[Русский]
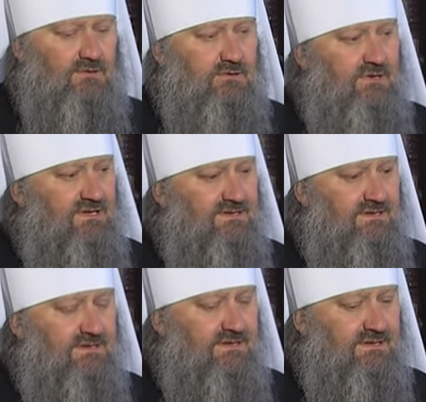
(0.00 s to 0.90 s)
что если
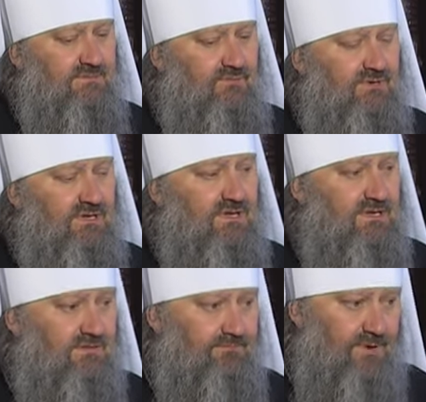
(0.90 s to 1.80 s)
даже будет
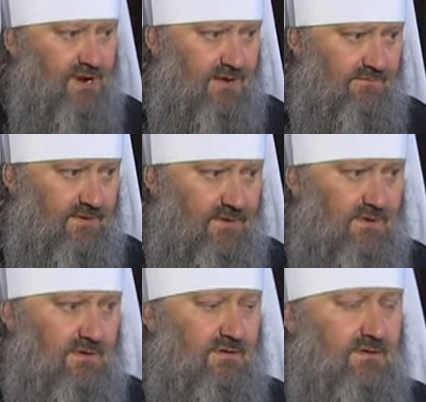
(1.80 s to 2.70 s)
один праведник,
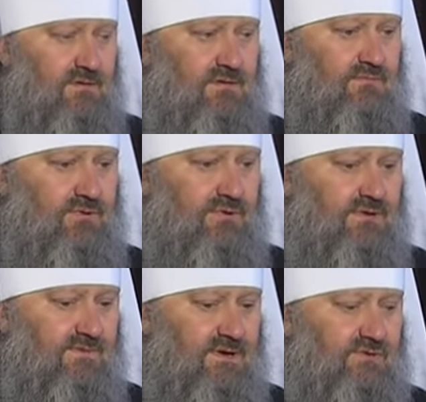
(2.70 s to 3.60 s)
э,
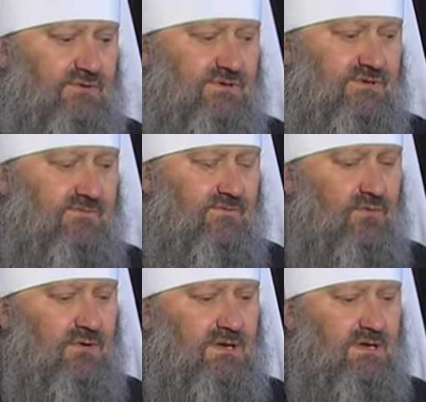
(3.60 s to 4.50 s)
проживающий в
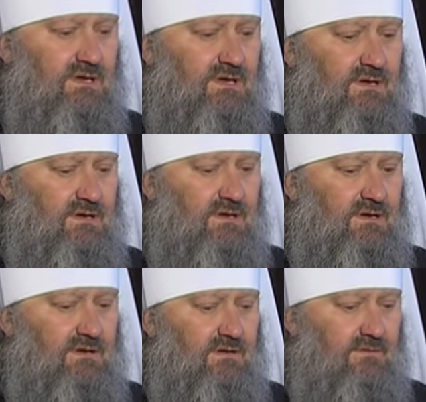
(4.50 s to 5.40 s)
городе,
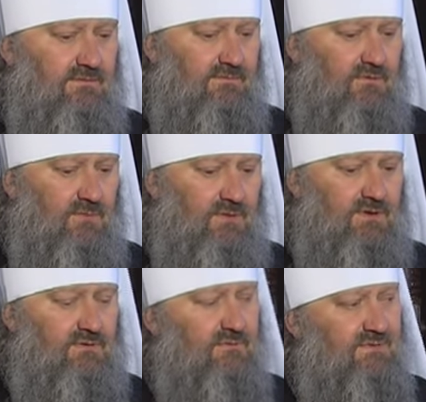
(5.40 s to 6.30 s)
в том или
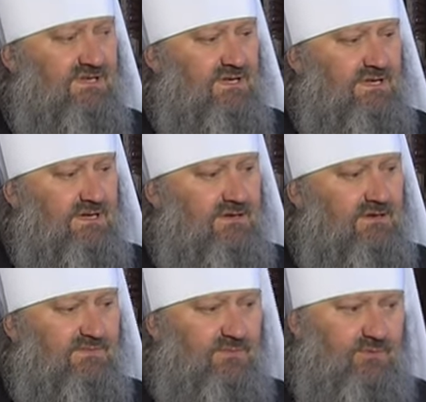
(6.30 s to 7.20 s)
ином селении.
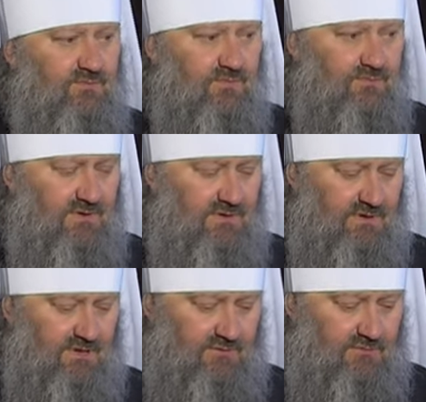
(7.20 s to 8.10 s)
Господь помилует
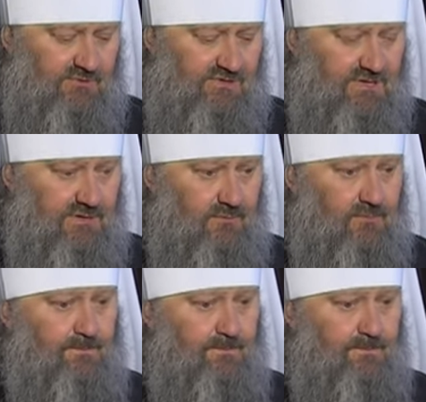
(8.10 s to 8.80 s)
эту страну.